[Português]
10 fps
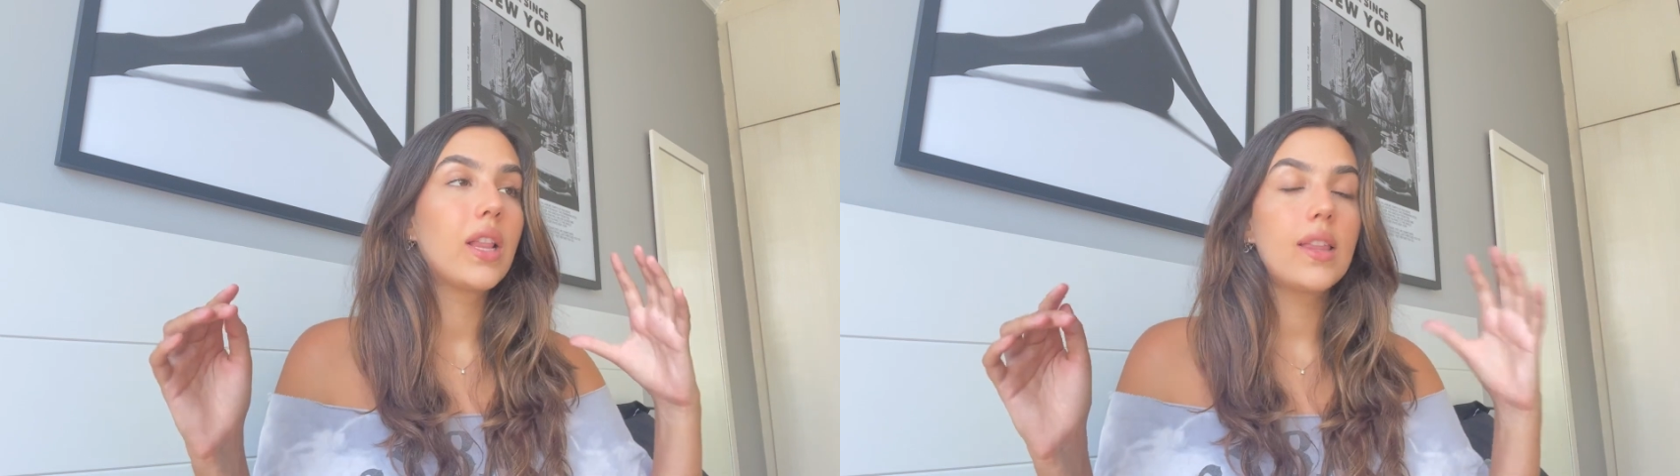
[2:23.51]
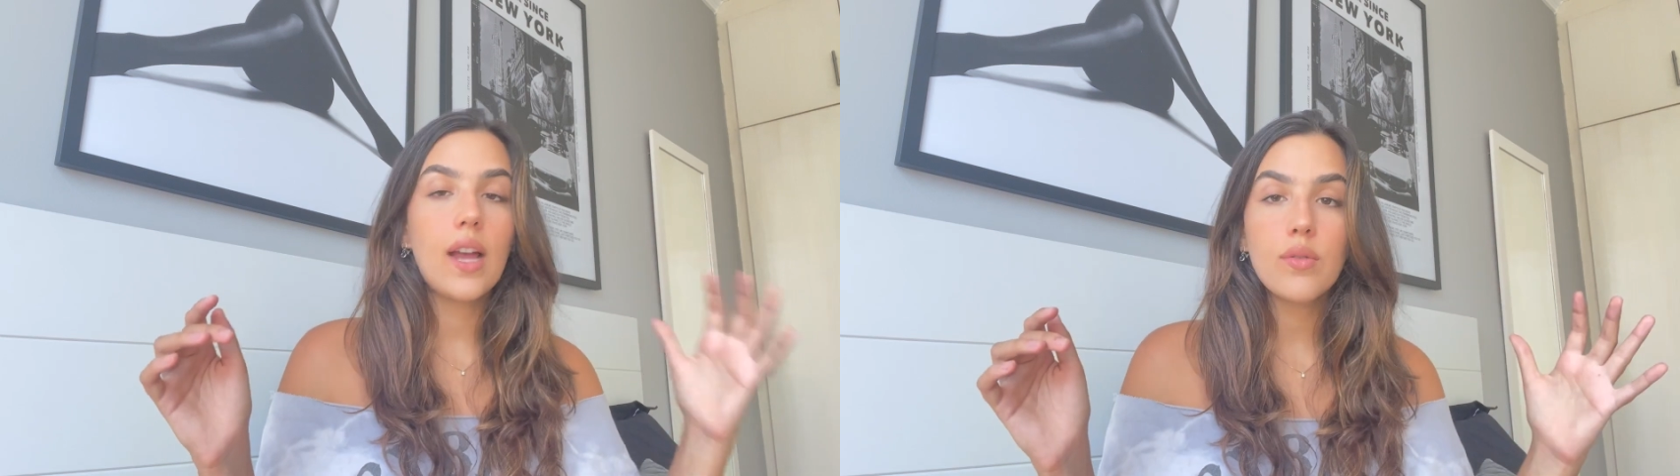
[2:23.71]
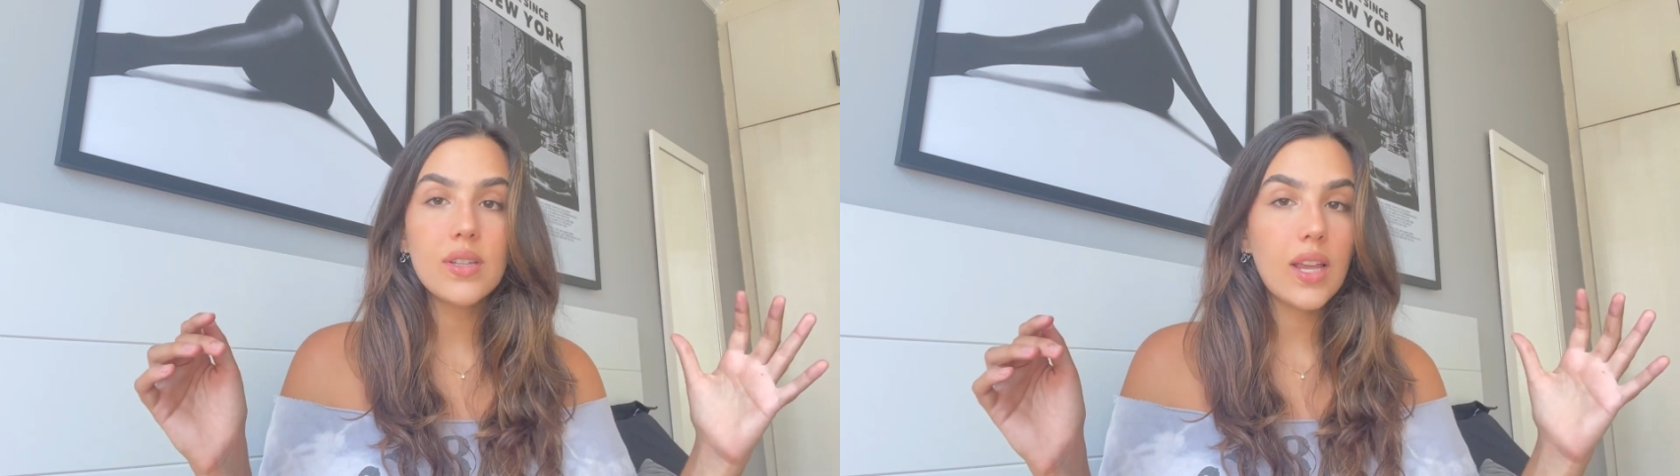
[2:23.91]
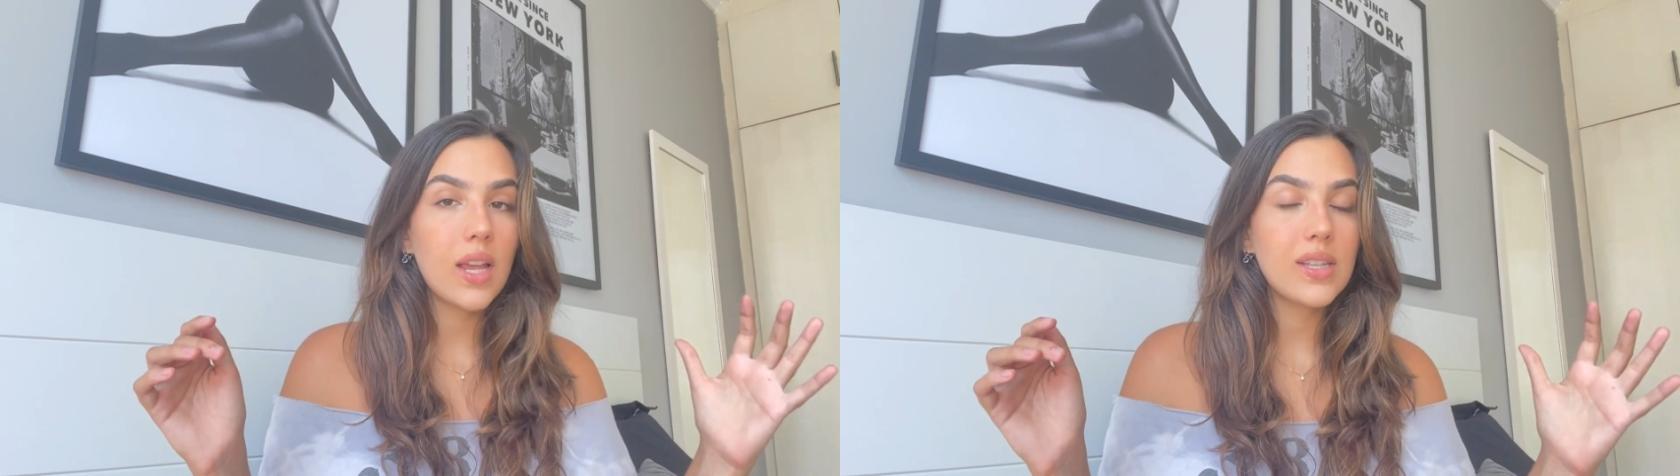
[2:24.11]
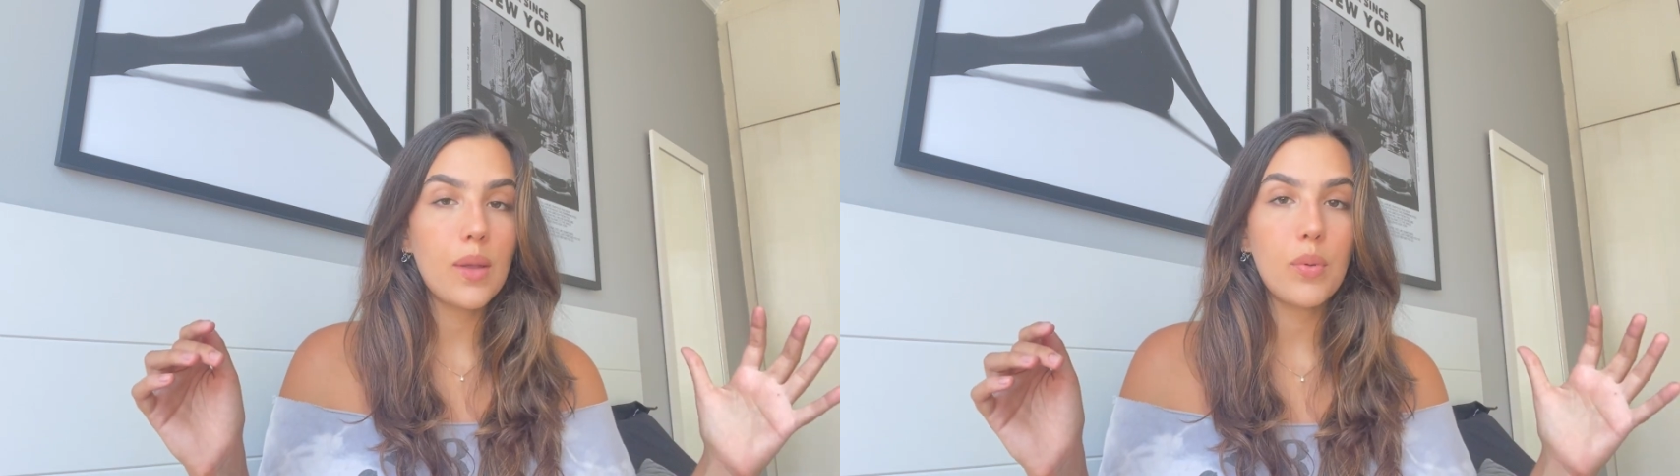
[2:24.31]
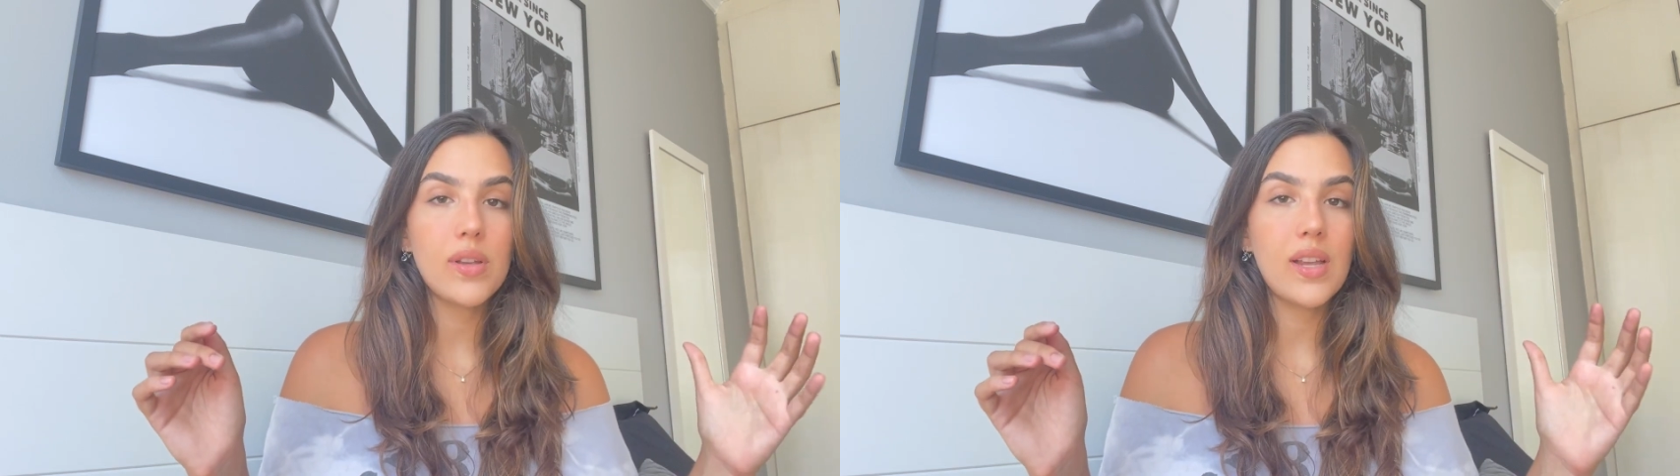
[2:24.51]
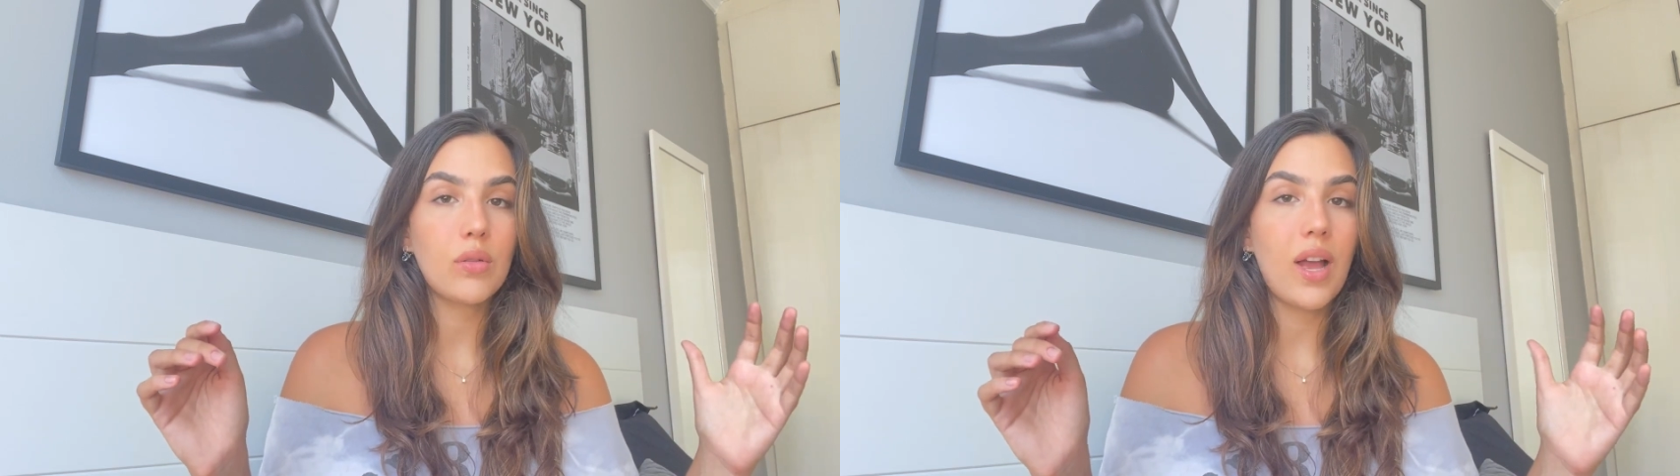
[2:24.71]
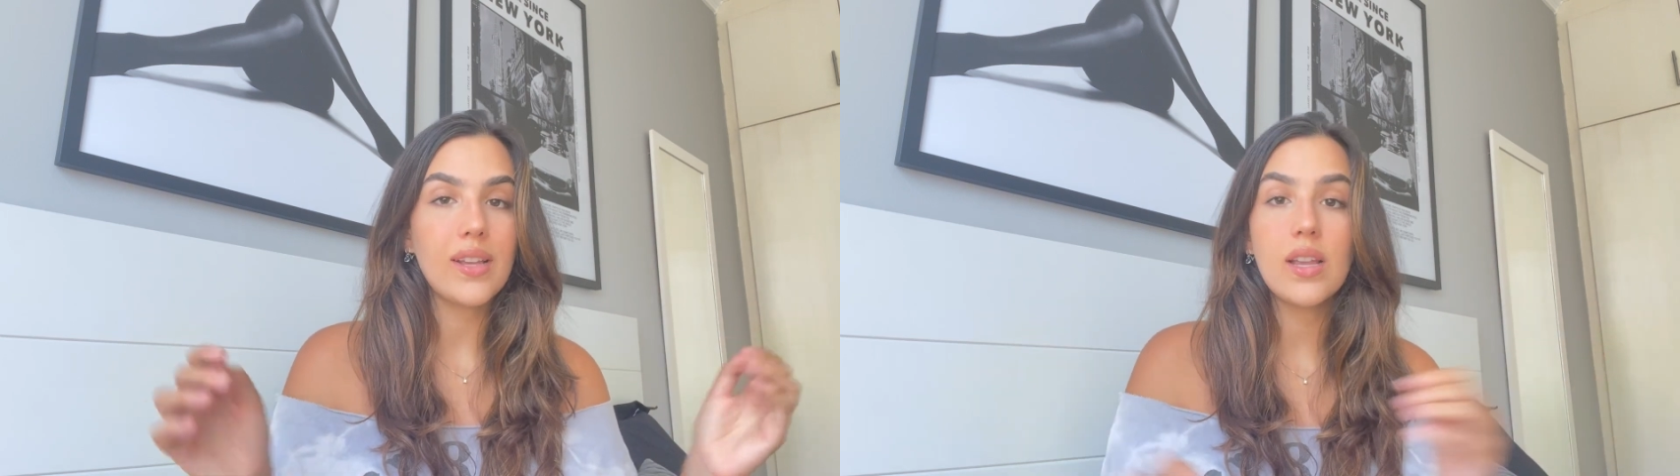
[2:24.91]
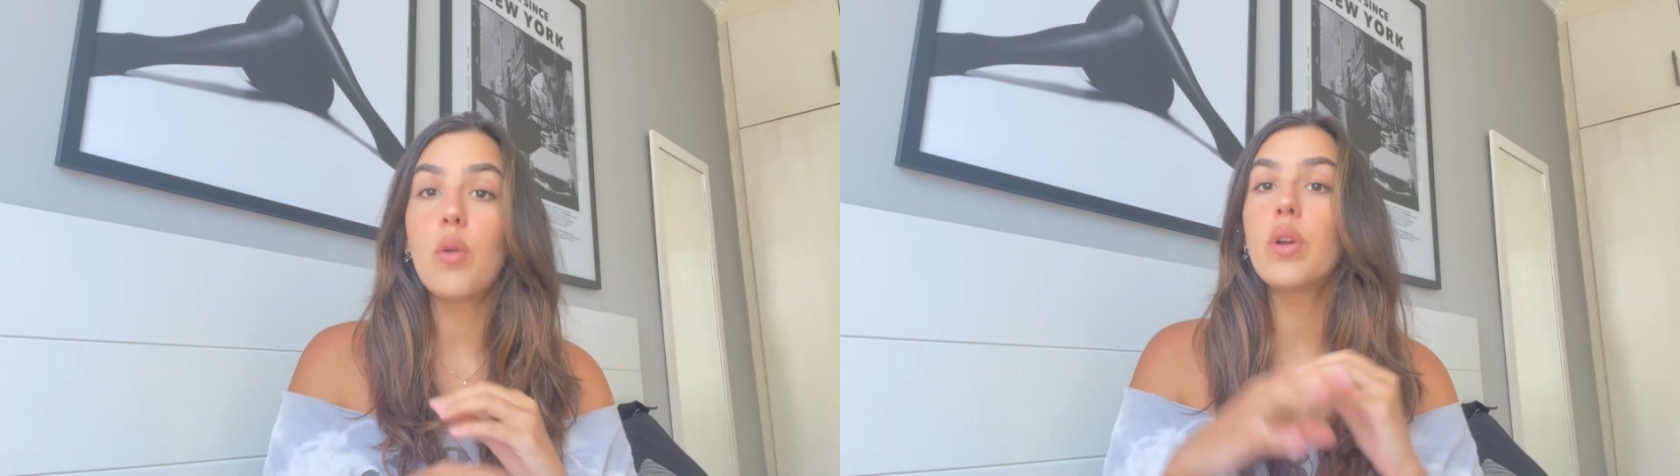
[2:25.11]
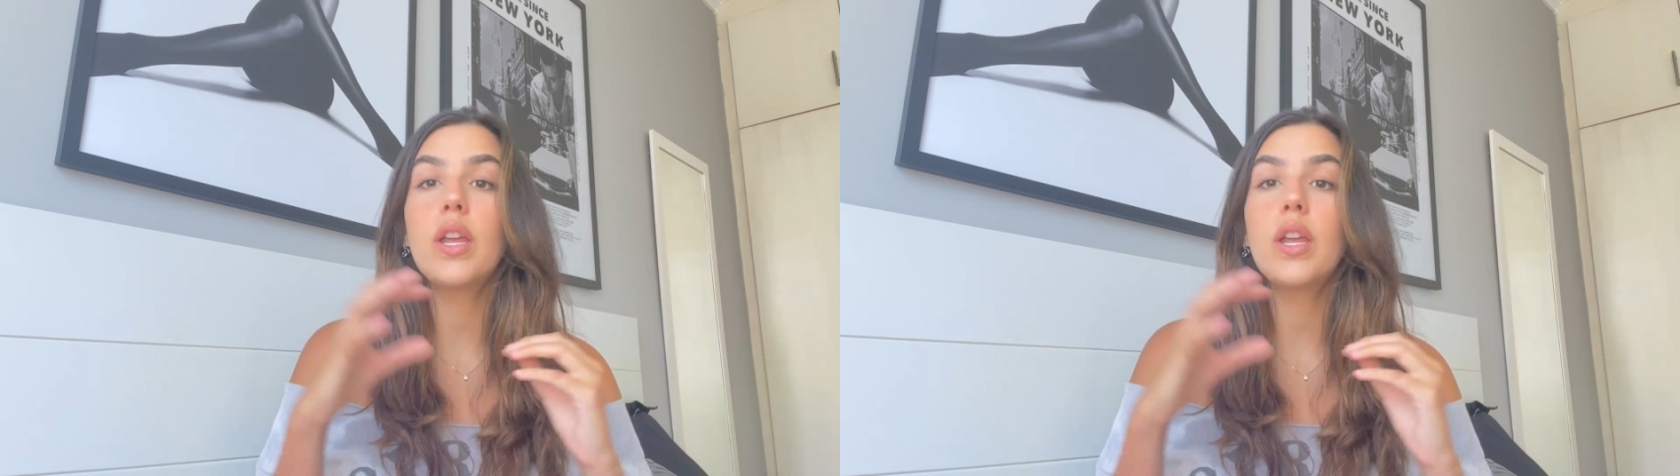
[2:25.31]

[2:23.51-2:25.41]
Não ser 100% razão